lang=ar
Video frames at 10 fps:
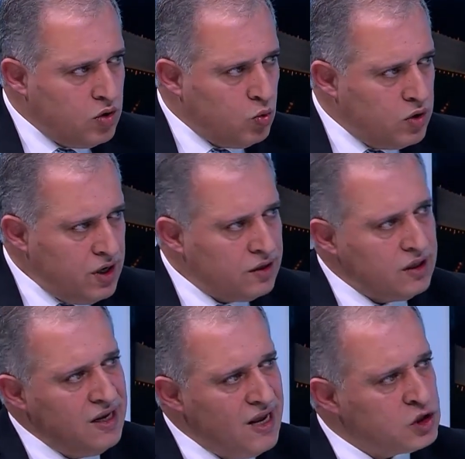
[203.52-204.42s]
ونعطي
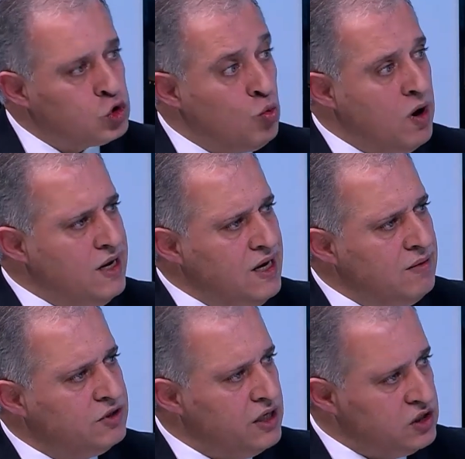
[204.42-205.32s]
الناس طمأنينة
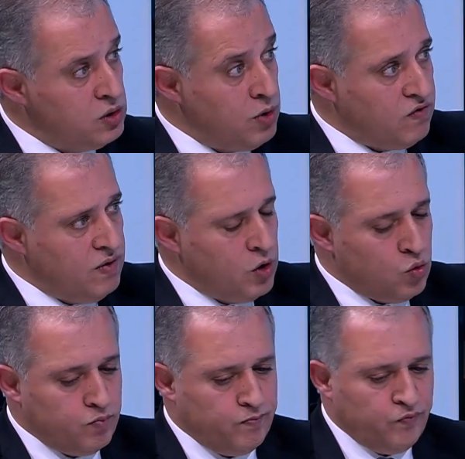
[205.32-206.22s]
مشان يستمروا في عملهم
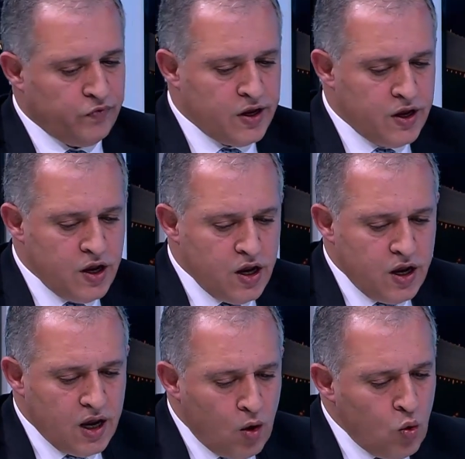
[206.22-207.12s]

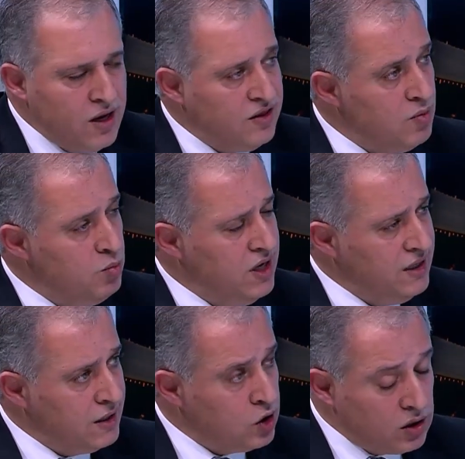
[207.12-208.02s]
اولا تم
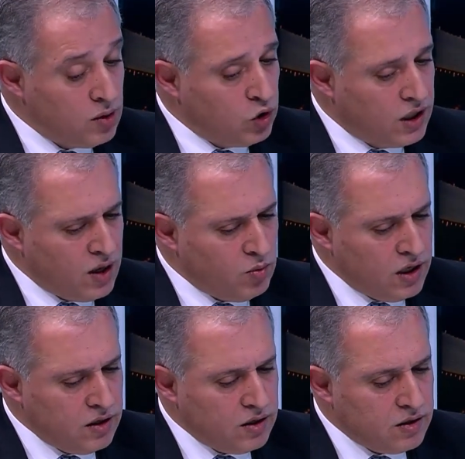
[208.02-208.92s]
اعداد خطه متكامله
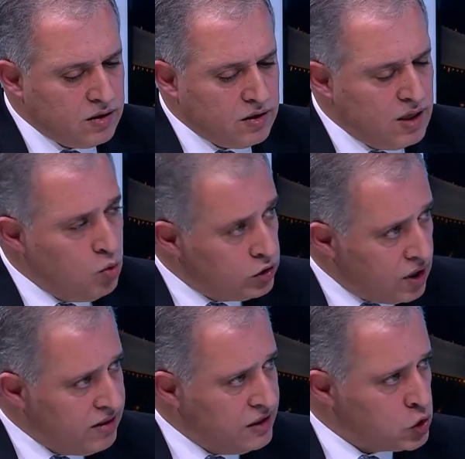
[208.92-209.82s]

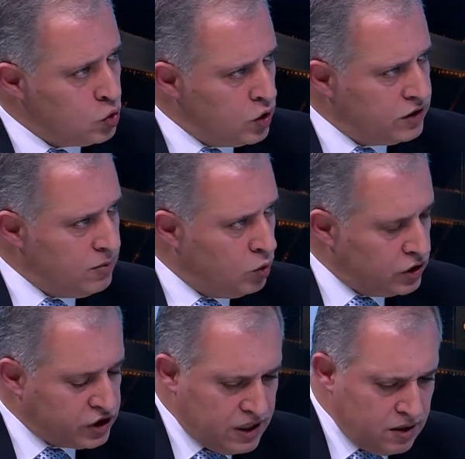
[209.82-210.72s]
لمقترضي صندوق التنميه
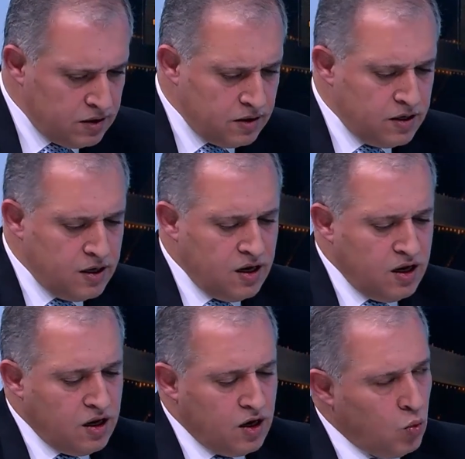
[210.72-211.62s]
والتشغيل
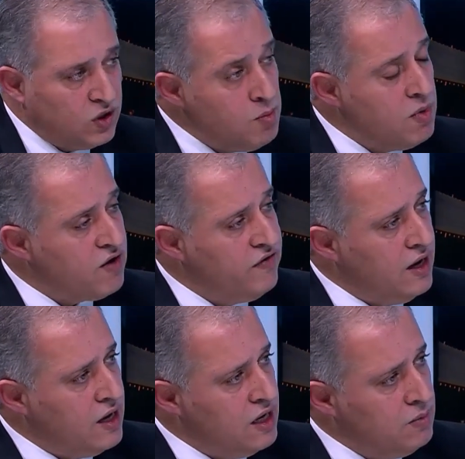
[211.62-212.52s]
وتم
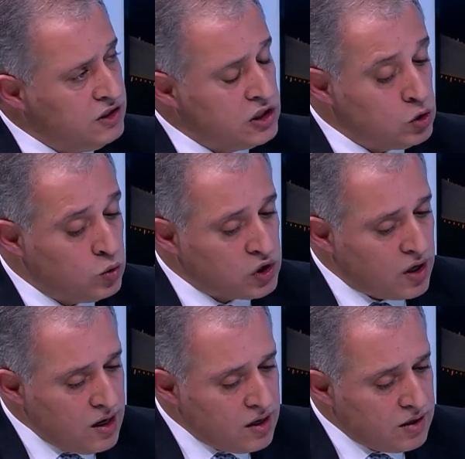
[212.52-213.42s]
رفعها لمجلس
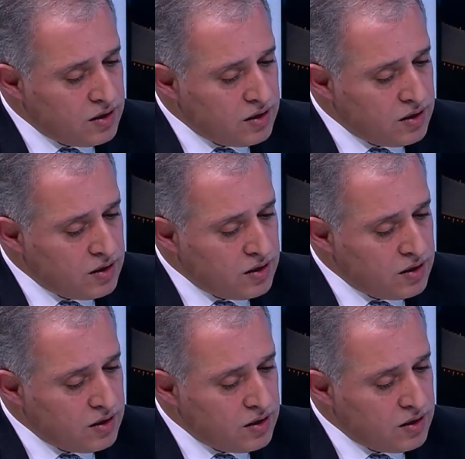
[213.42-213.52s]
الوزراء